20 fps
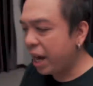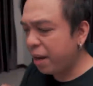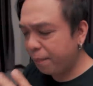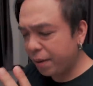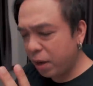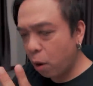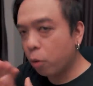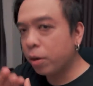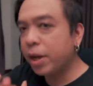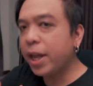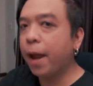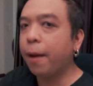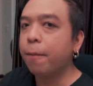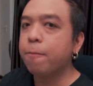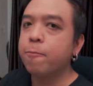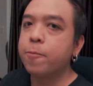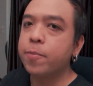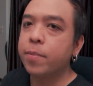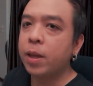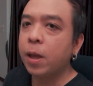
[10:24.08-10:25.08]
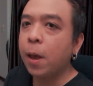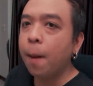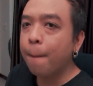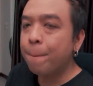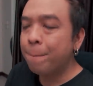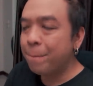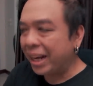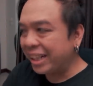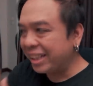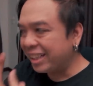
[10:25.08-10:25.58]
ไอ้ประโยคนี้
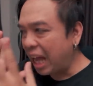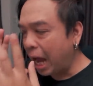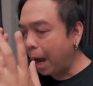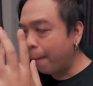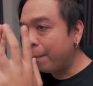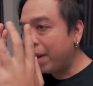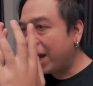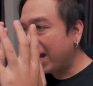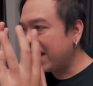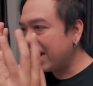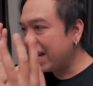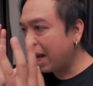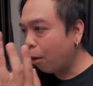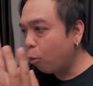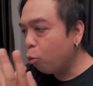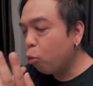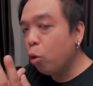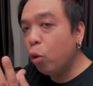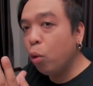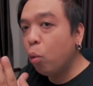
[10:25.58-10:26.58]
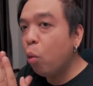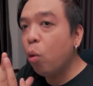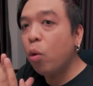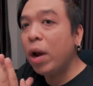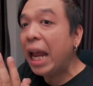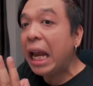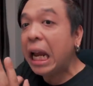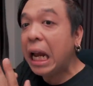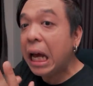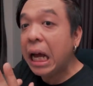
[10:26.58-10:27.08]
มันทำให้เรารู้
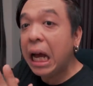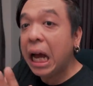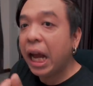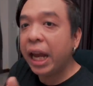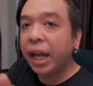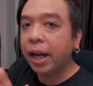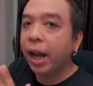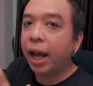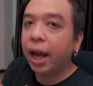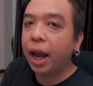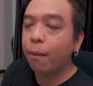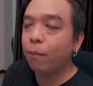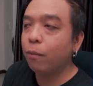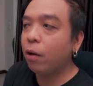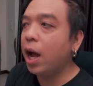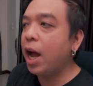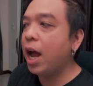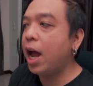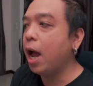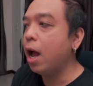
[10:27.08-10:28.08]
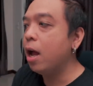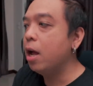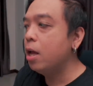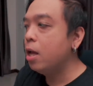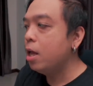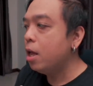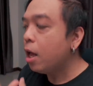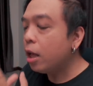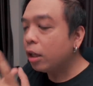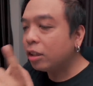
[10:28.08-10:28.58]
ได้เลยนะครับว่า
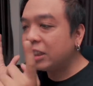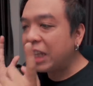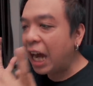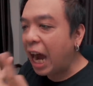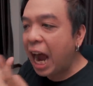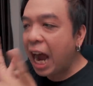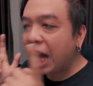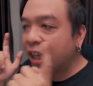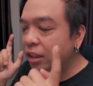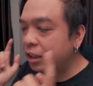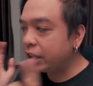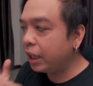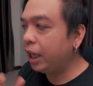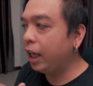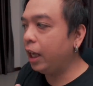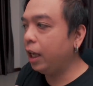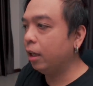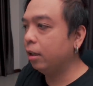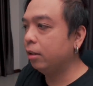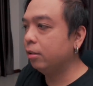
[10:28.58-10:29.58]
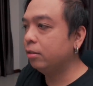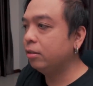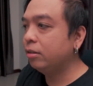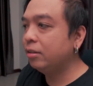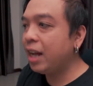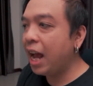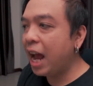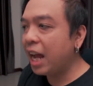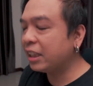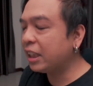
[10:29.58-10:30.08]
ชางชิ
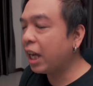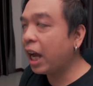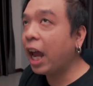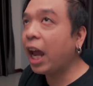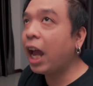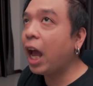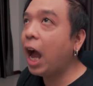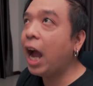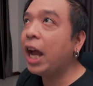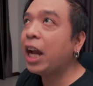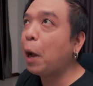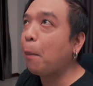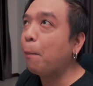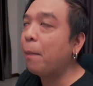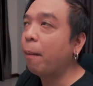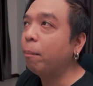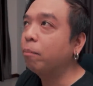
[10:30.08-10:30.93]
น่าจะคล้ายๆกับแบ